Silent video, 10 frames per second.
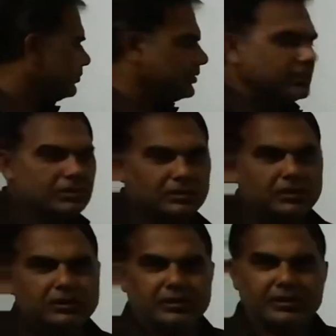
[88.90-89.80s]
भी
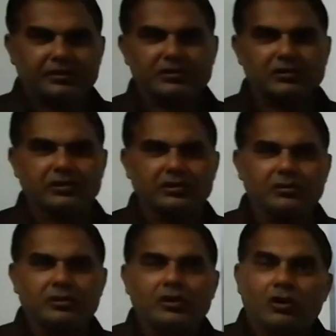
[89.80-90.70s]
एक करेक्टर है
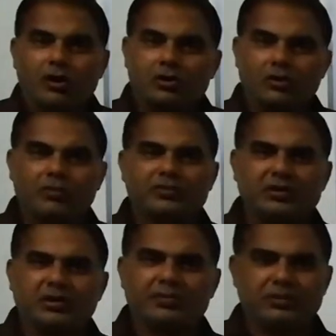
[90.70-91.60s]
और क्रॉफ्टर
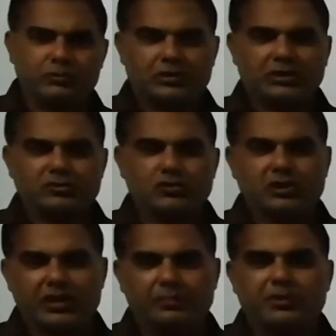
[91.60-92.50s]
का मतलब होता है जो
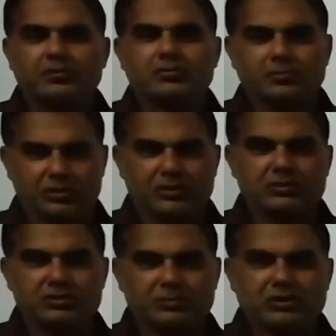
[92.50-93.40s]
किराए पर
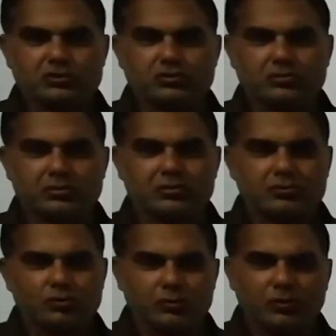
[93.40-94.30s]
ज़मीन
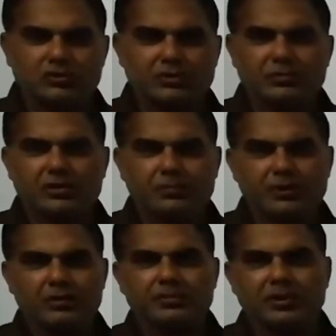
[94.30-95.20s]
थोड़ी बहुत ज़मीन
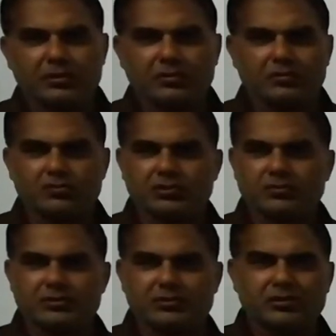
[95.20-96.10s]
पर अपना गुजर
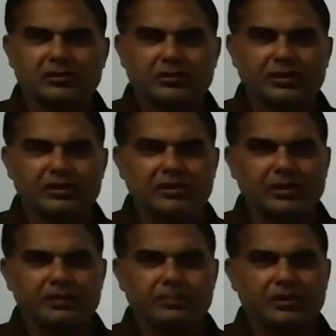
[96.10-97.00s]
बसर करता है
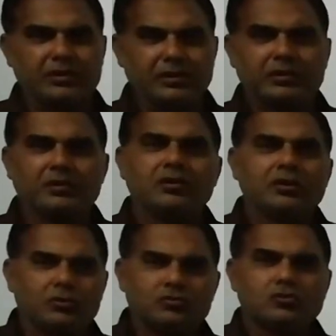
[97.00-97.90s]
किराए पर लेकर
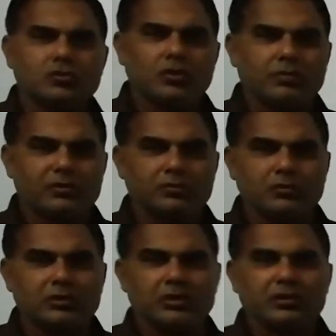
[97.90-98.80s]
उसको क्रॉफ्टर
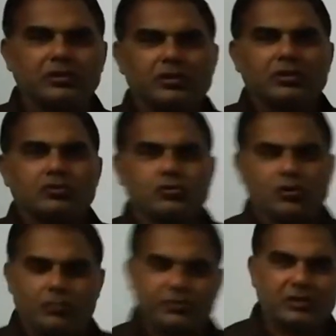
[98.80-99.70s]
बोलते हैं तो
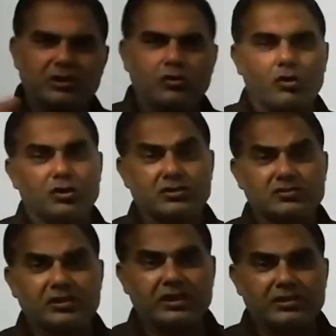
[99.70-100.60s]
क्रॉफ्टर की कॉटेज
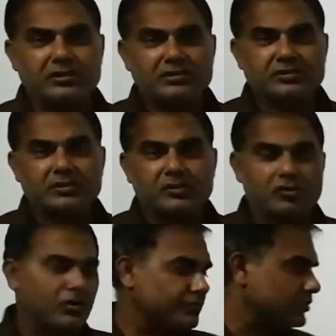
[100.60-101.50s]
दिखाई दी इसे
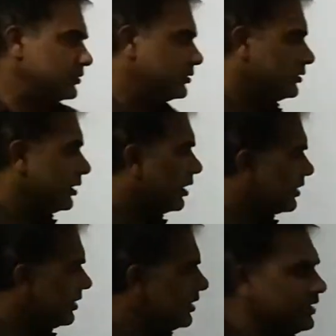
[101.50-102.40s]
क्रॉफ्टर
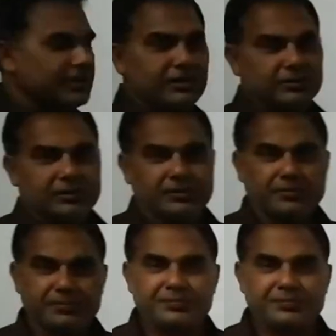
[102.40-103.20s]
अकेला ही रहता है